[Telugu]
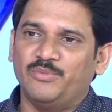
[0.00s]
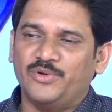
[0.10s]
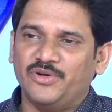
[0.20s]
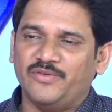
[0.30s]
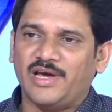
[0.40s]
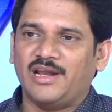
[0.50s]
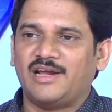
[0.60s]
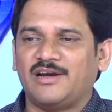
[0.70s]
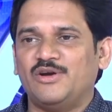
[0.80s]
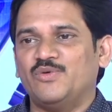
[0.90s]
మూడు వేల
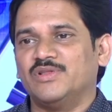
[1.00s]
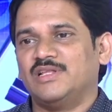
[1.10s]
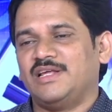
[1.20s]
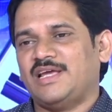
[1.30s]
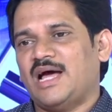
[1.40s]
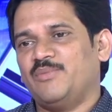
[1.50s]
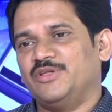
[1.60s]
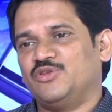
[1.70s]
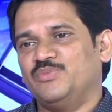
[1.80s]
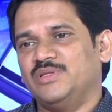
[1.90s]
రెండు వందల యాభై
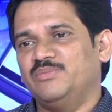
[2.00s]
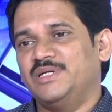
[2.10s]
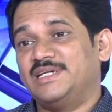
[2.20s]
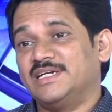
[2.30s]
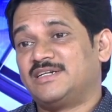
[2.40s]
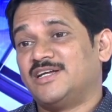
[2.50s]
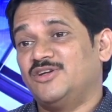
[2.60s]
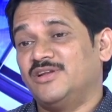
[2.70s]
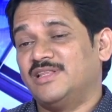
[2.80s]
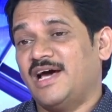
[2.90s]
తొమ్మిది మెట్రిక్
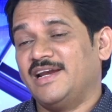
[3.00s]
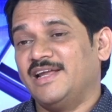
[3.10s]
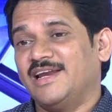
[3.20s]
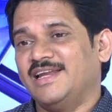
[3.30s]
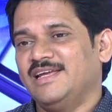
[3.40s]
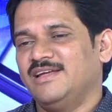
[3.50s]
టన్నుల ధాన్యాన్ని